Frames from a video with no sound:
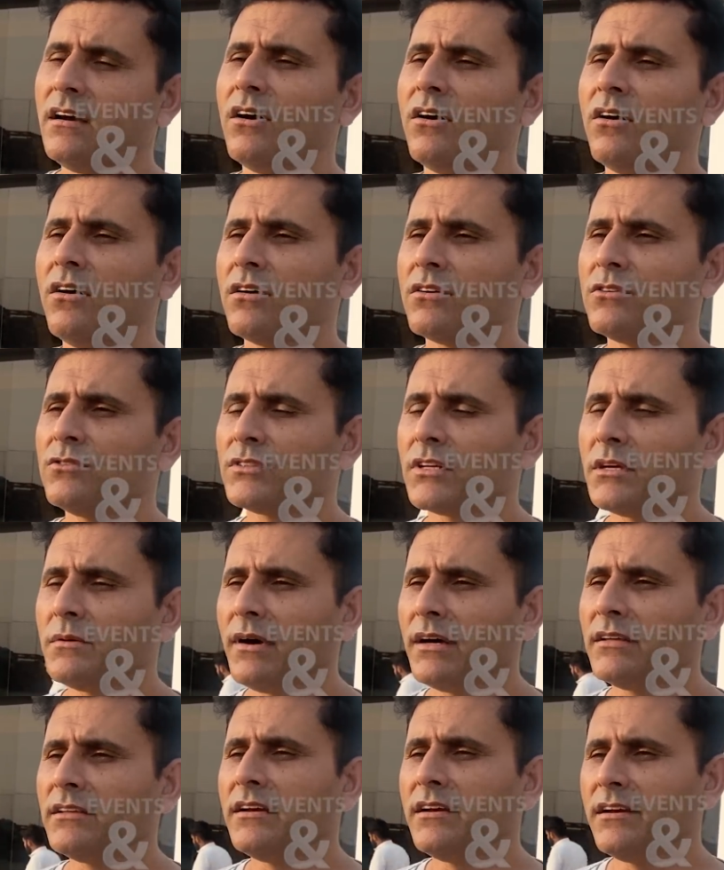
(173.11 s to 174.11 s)
और उसके
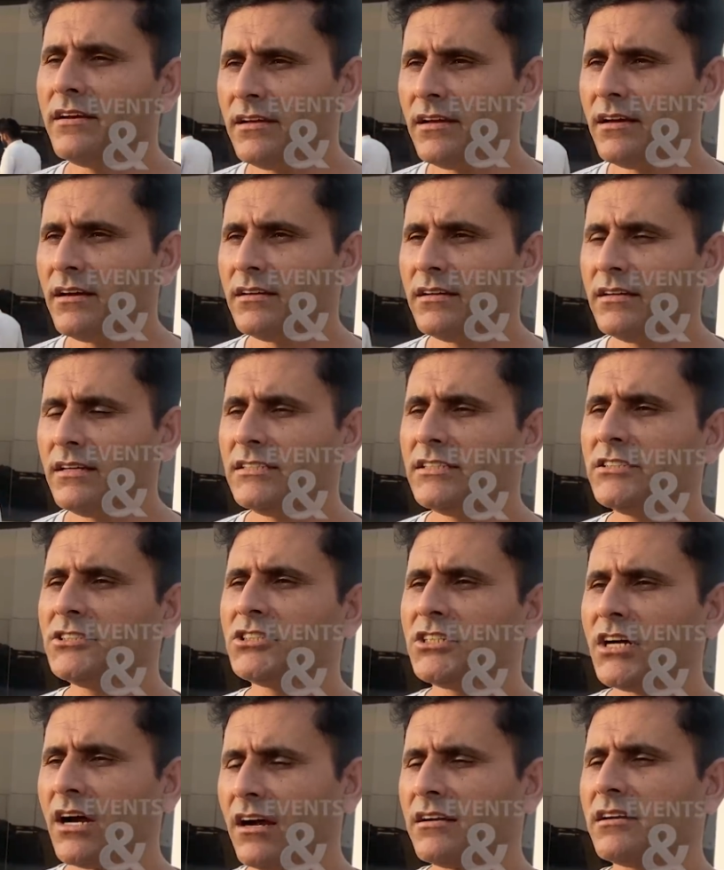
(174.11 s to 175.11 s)
बाद इंडिया ये
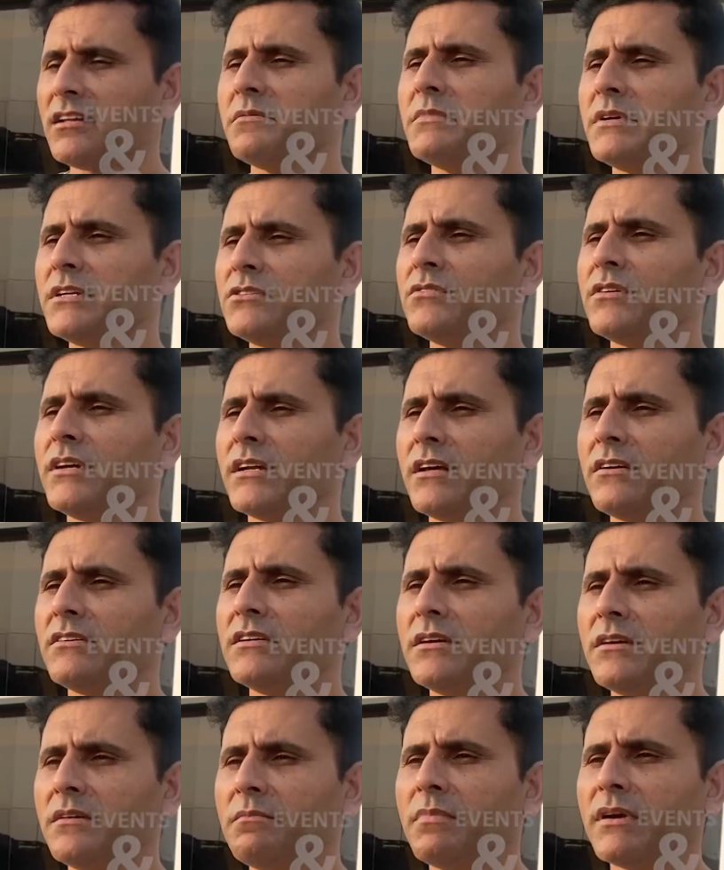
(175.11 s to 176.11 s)
चार टीमें जो है ना
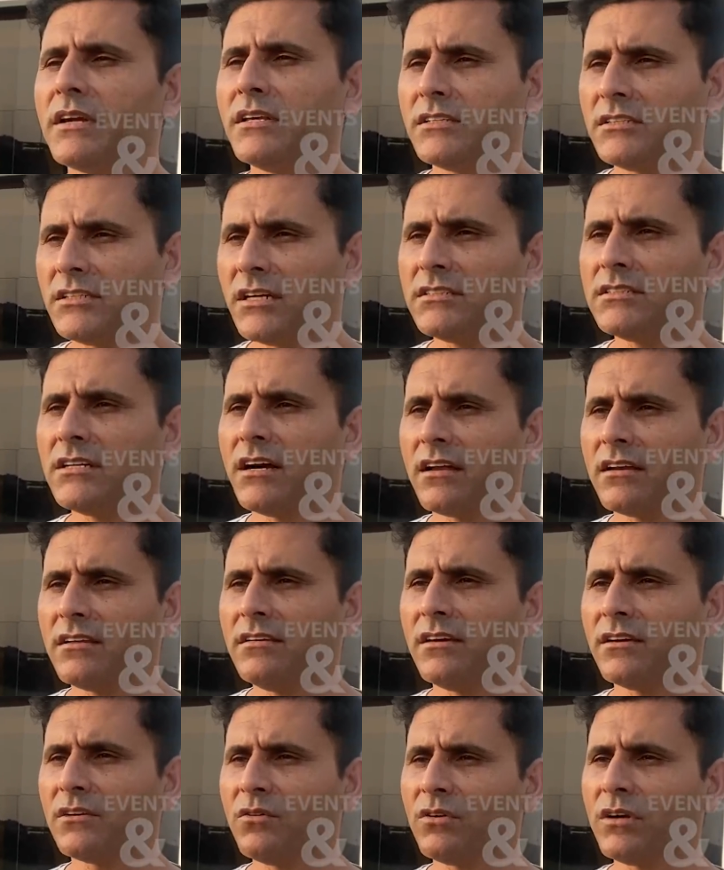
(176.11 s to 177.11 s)
ये बड़ी अच्छा जा रही
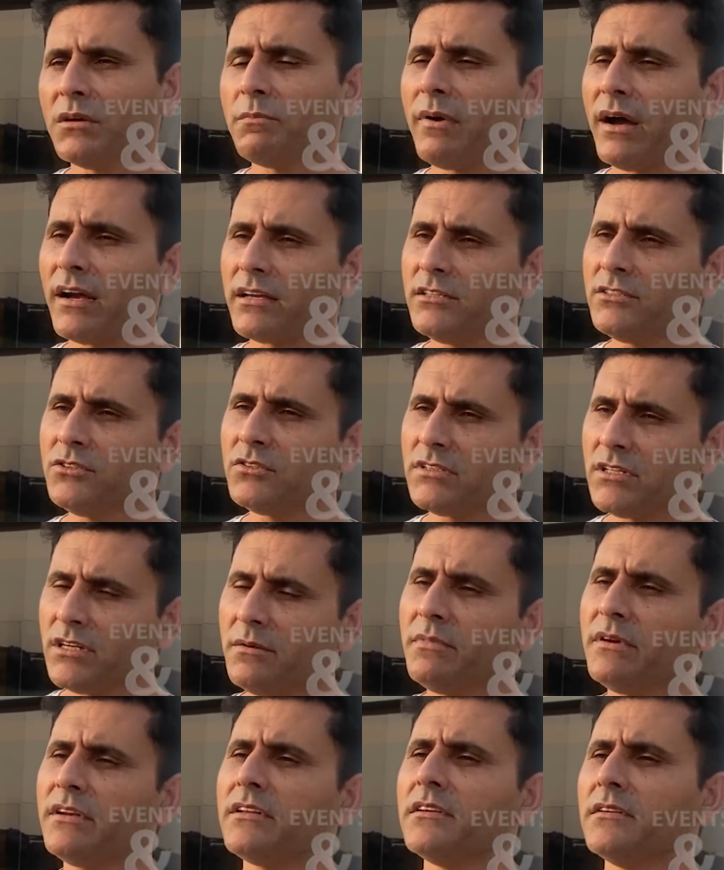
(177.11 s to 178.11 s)
हैं क्योंकि बाकी जितनी
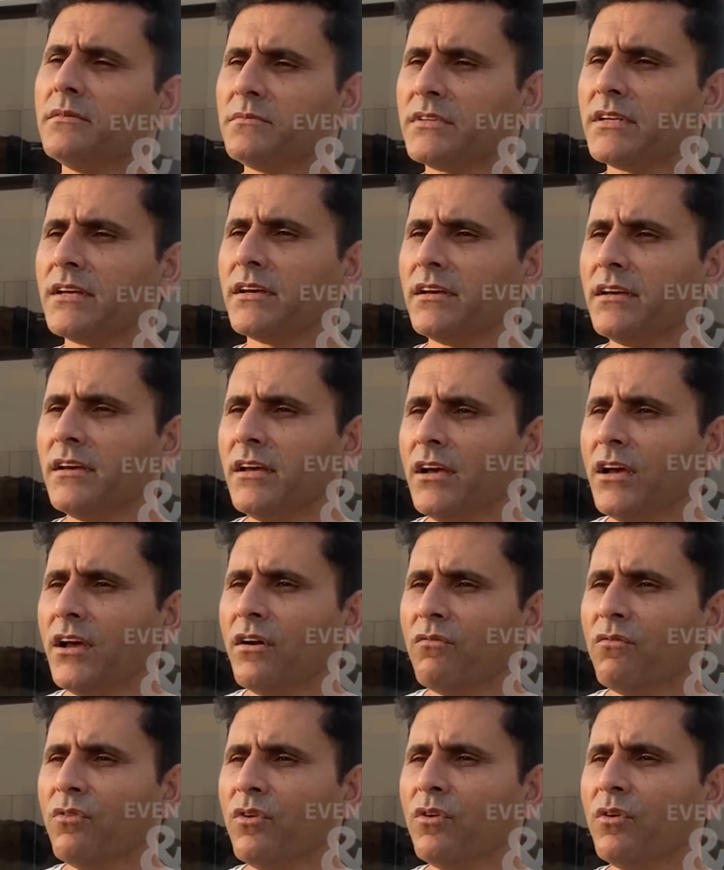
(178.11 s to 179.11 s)
भी टीम्स हैं
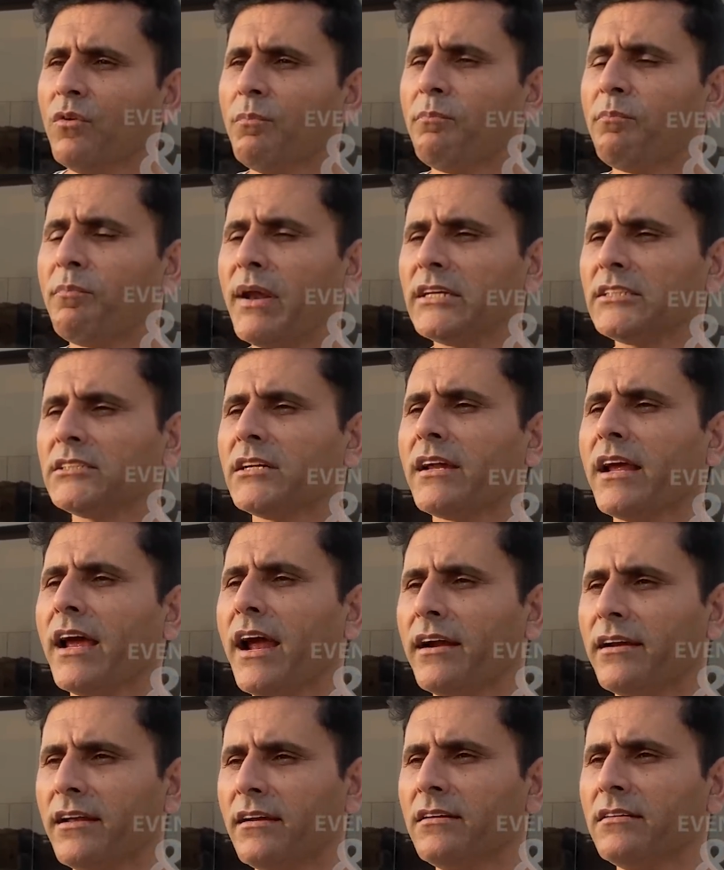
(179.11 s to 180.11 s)
वो प्रेशर
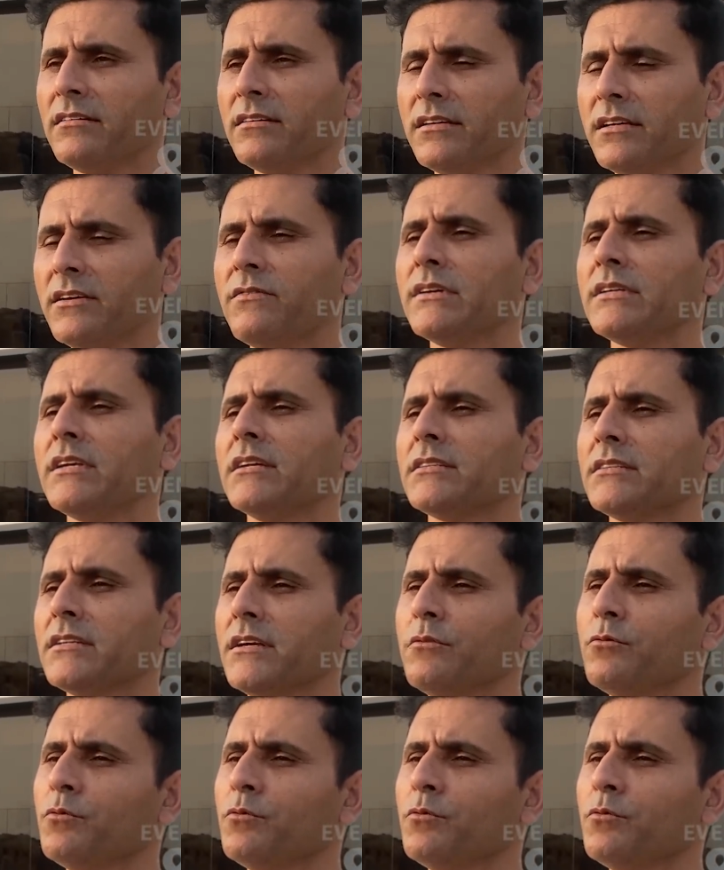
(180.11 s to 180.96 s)
हैंडल की वजह से